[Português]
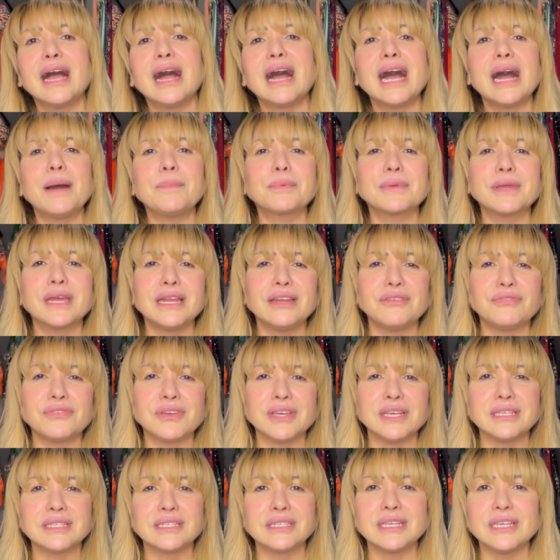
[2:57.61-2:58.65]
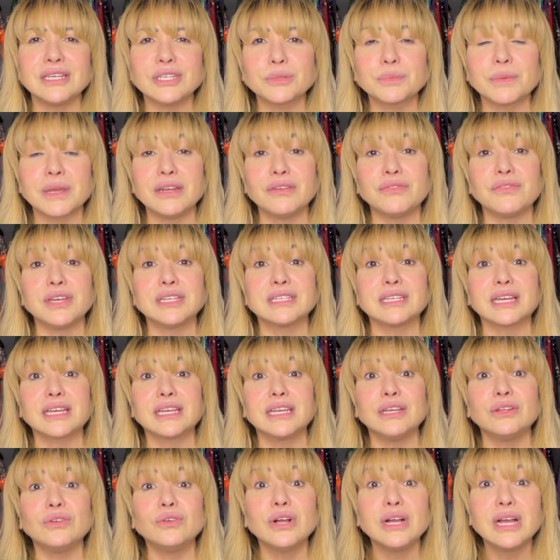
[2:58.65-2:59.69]
Ah, porque ele fez isso, porque ele fez
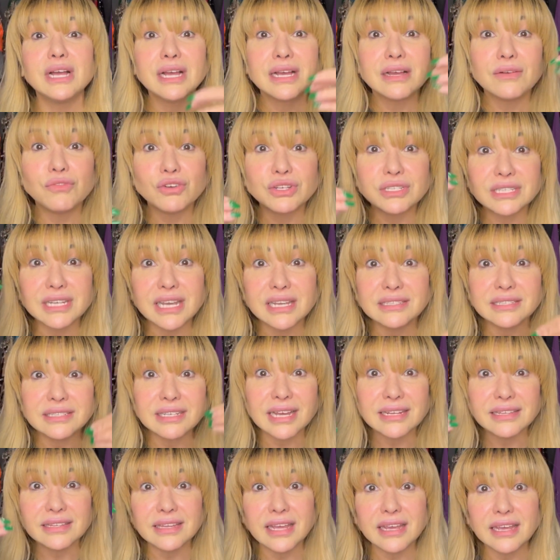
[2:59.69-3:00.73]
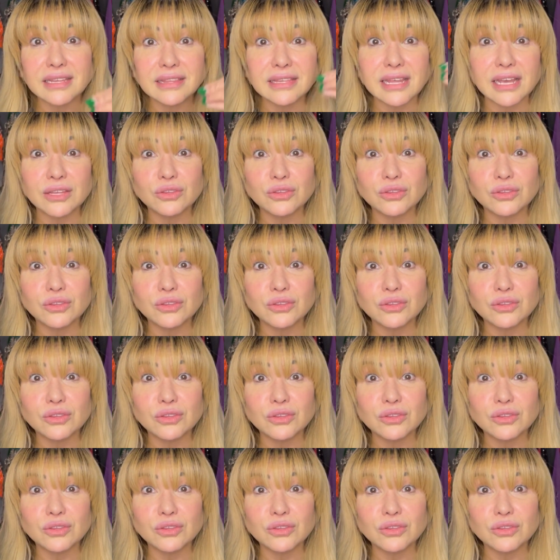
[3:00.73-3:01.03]
aquilo. Vocês se atentem a